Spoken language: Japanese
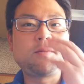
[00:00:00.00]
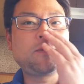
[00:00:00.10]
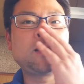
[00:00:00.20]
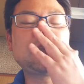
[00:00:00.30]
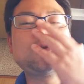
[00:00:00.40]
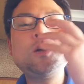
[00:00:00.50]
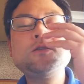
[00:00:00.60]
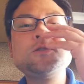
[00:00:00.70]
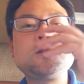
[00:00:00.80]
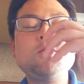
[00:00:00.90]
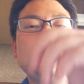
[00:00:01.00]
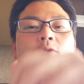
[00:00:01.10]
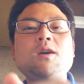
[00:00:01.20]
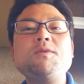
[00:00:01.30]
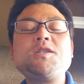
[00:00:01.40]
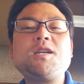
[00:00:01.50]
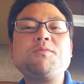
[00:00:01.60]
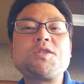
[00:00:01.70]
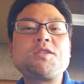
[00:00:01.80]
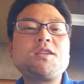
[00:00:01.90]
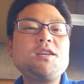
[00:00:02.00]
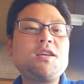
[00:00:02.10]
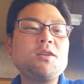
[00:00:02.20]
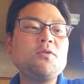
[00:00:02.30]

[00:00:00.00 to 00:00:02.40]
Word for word: まあなんとなくおこがましいかもしんないけ